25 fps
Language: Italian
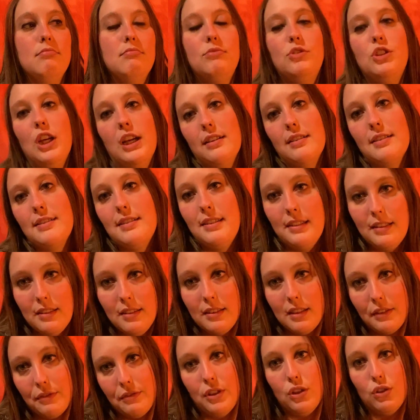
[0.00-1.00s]
cioè se
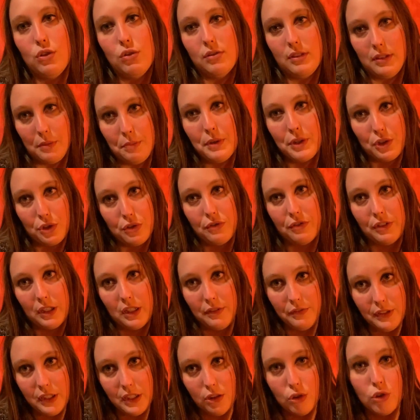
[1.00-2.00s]
davvero ti piace fare
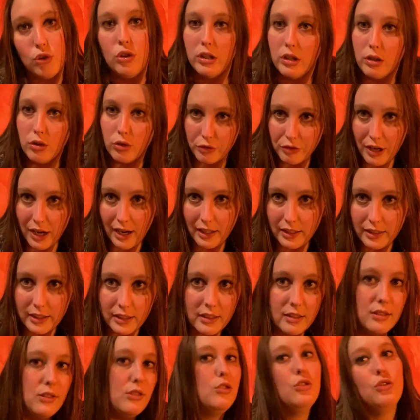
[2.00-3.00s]
i video lo fai
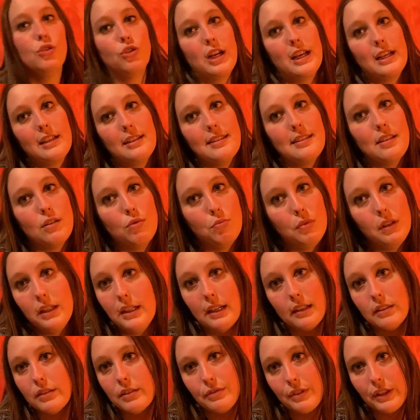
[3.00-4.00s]
non è che sei
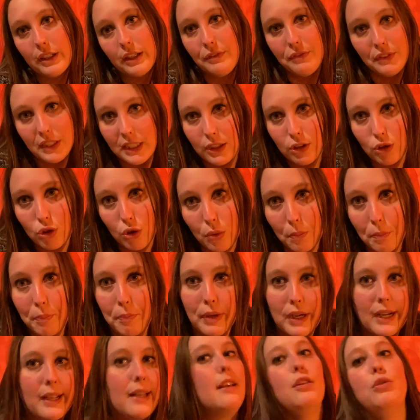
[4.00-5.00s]
obbligato a fare i video
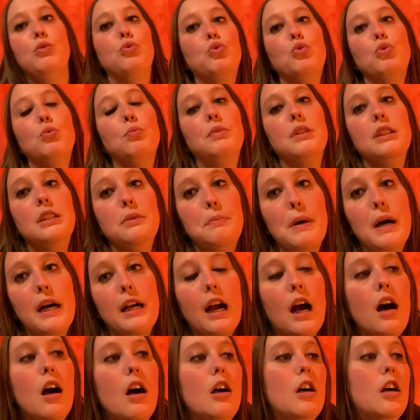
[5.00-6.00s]
perché youtube ti
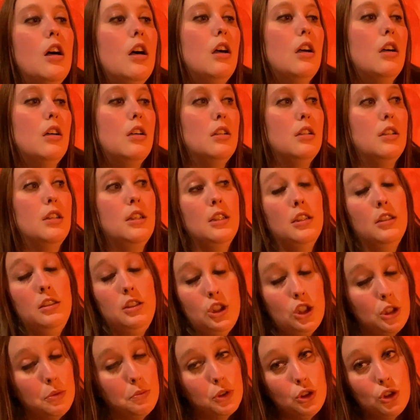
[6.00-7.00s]
paga
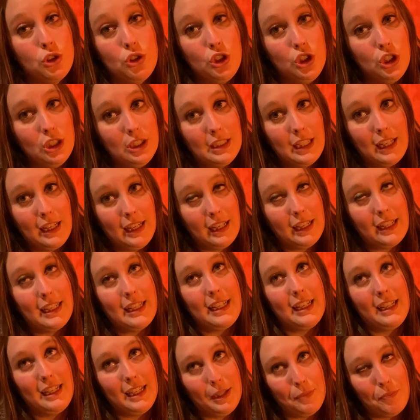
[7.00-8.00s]
diciamoci
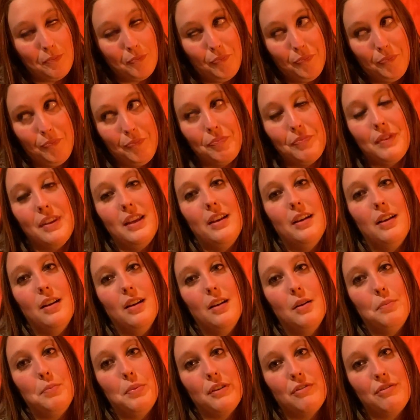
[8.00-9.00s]
anche che
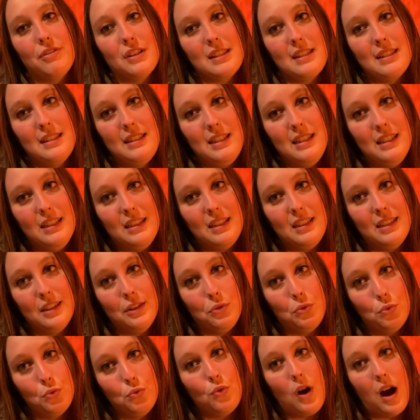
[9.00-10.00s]
eh, per far sì che
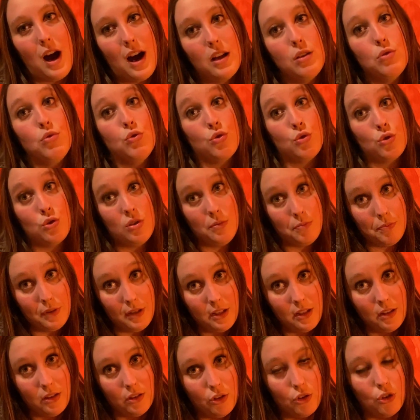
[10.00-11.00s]
tu hai uno
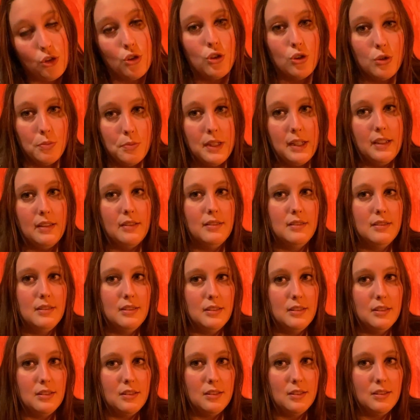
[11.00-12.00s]
stipendio come
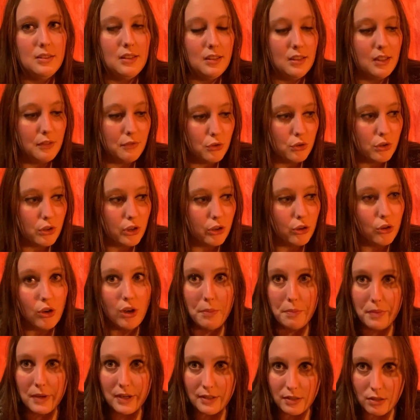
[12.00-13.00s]
eh, lavorano
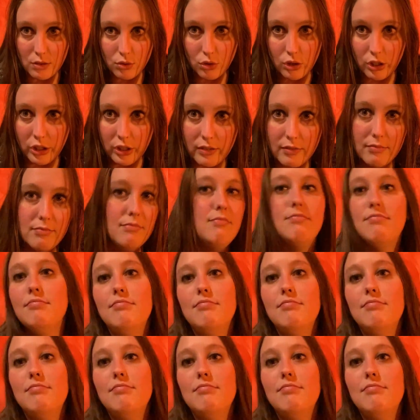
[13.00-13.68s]
le persone